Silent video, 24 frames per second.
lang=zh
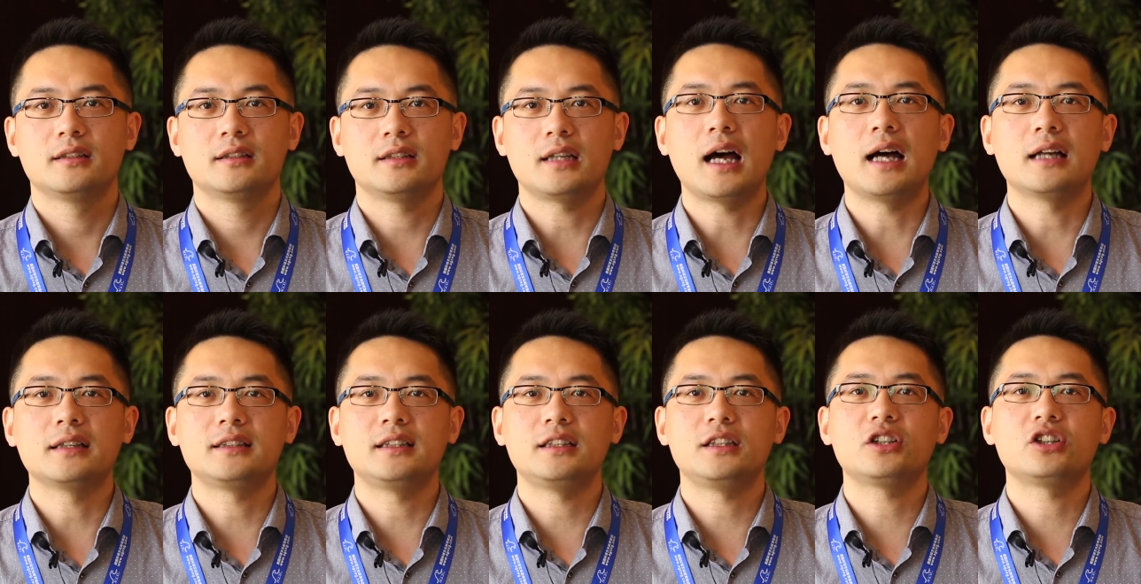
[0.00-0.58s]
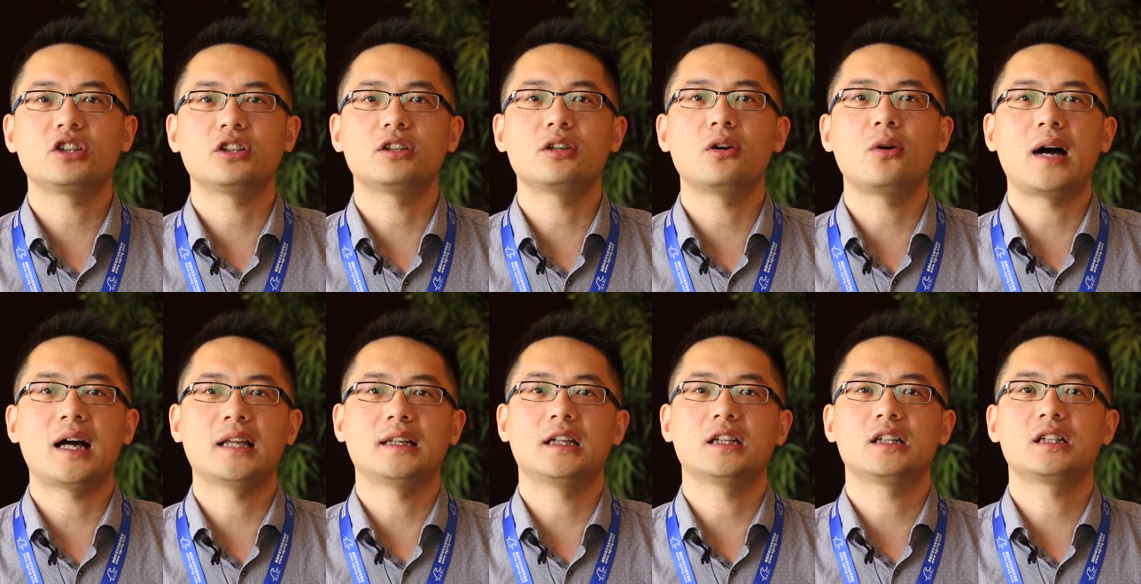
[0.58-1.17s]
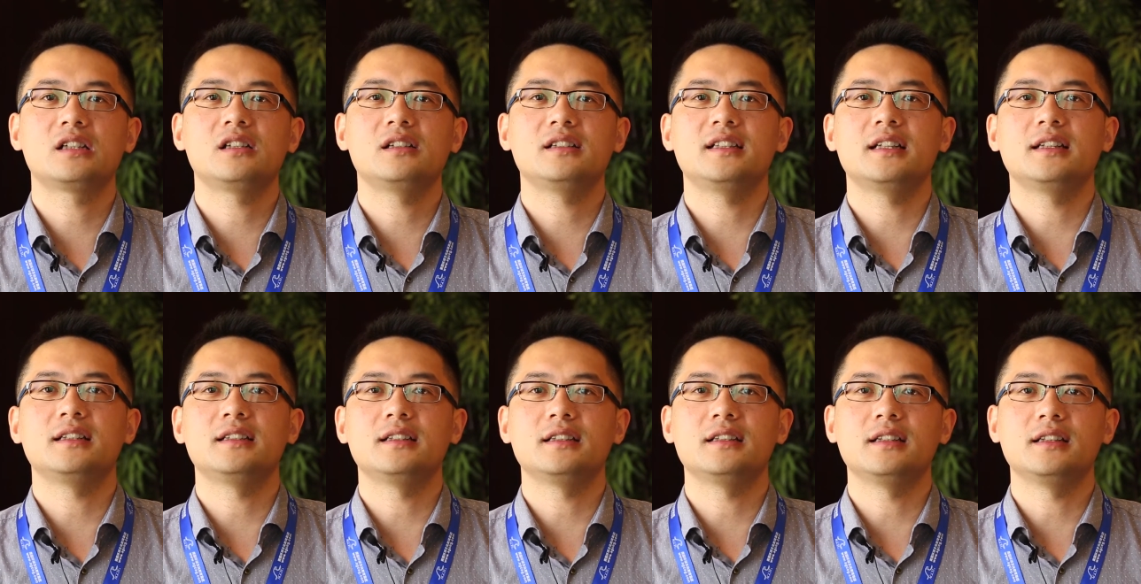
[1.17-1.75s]
它其实的话呢，世
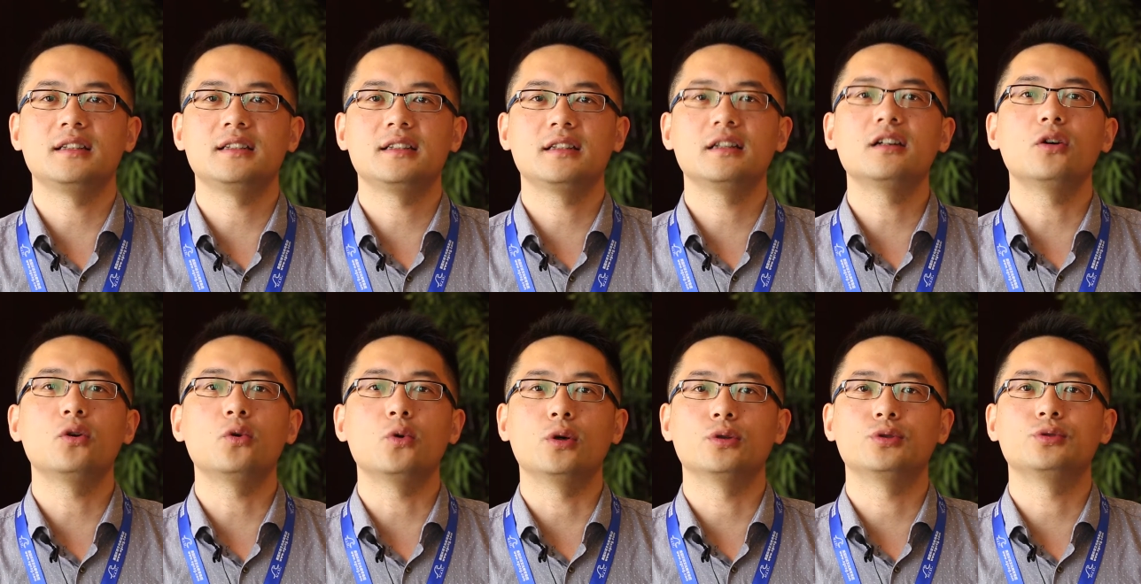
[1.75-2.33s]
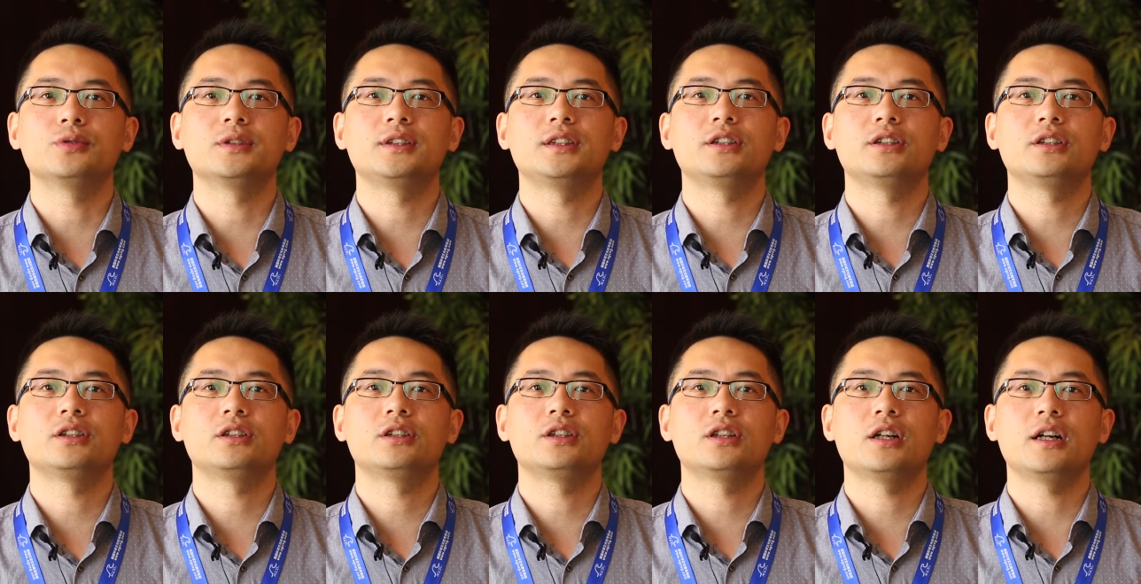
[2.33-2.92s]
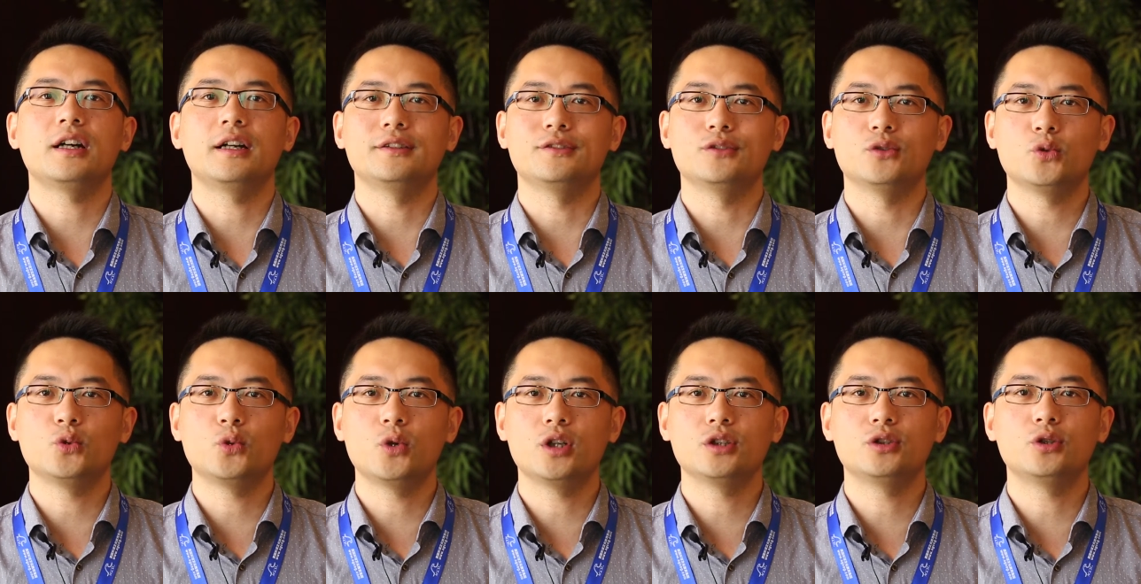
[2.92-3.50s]
界级的一些个活动其实是
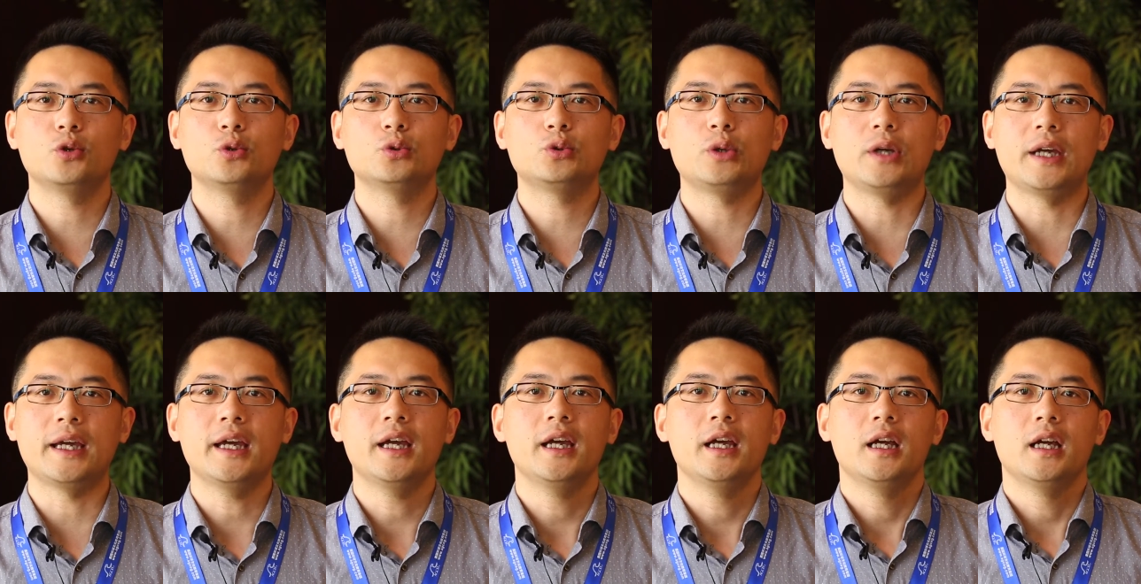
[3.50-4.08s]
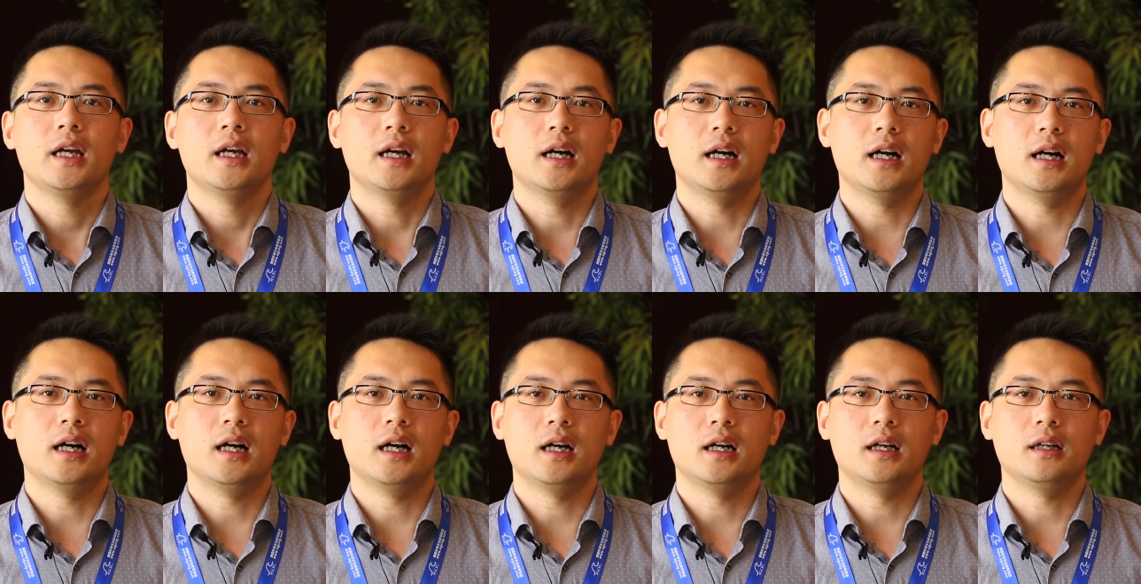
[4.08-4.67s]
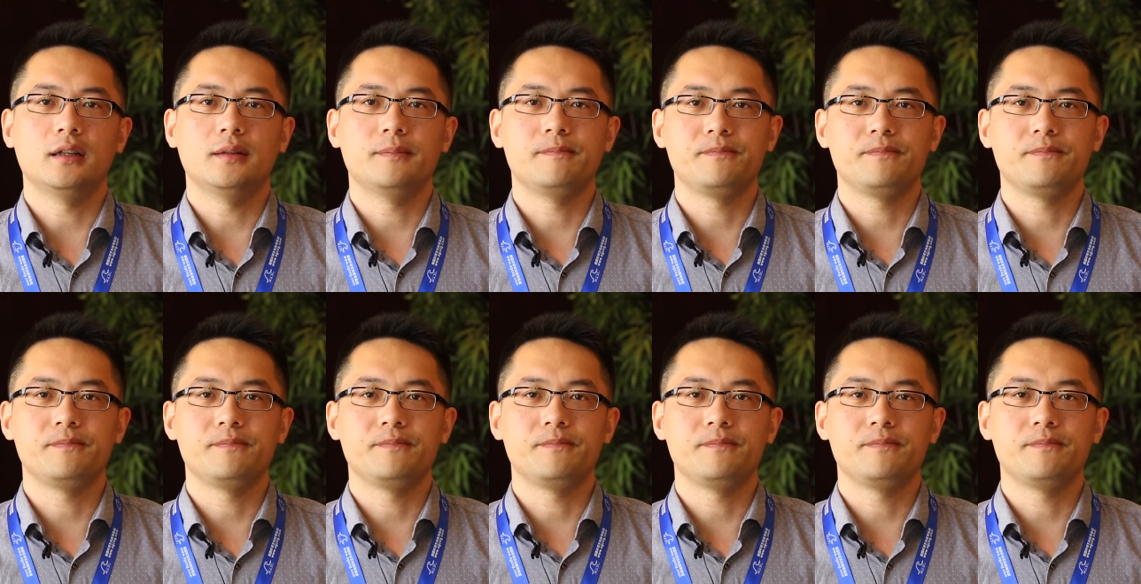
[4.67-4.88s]
很多都对，呃，